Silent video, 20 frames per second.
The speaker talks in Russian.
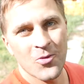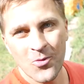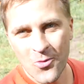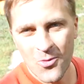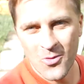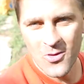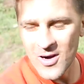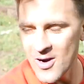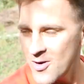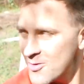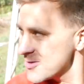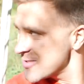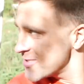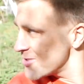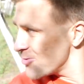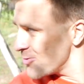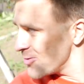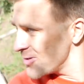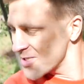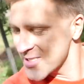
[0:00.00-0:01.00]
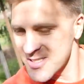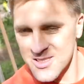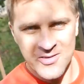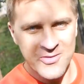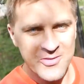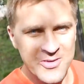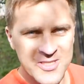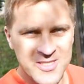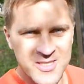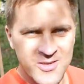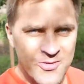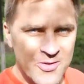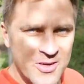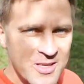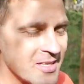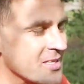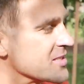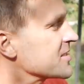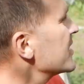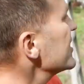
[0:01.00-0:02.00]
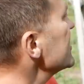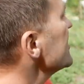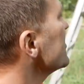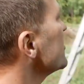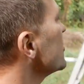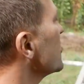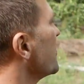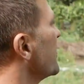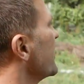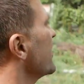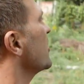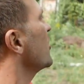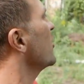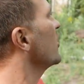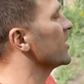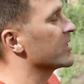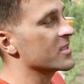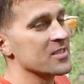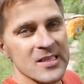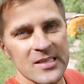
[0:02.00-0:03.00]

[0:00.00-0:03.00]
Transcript: О, а солнышко вышло, видите, значит все прикольно,